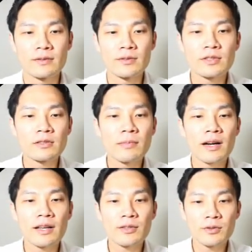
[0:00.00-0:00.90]
盗
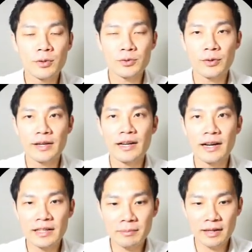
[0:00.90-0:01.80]
まれる恐れ
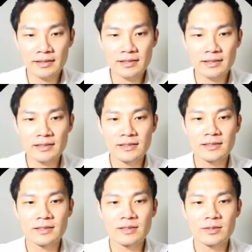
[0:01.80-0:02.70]
があります
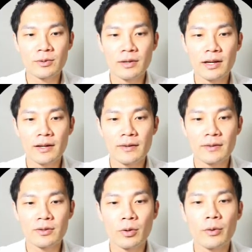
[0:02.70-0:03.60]
とか
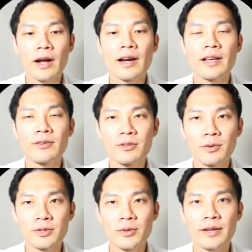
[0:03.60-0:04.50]
取られる
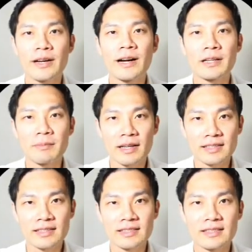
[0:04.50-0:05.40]
恐れがありま
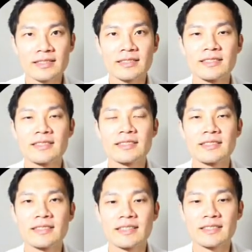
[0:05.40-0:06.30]
す
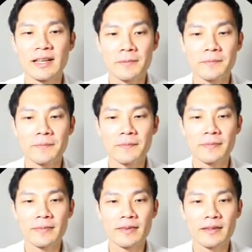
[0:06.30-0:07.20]
ですね
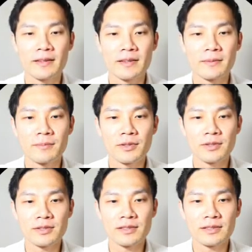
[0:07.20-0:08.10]
もう
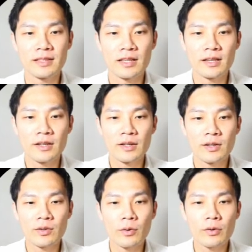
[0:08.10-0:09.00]
一つ
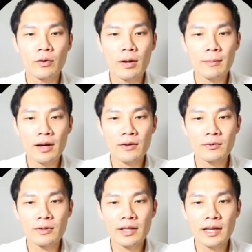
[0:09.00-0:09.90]
このまま
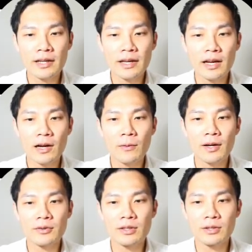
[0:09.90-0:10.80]
売り上げが
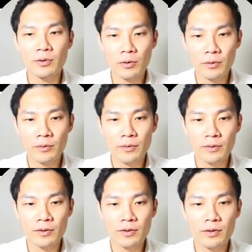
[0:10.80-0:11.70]
悪いと
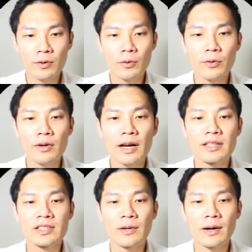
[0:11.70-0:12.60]
この
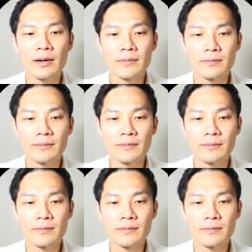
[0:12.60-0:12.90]
会社は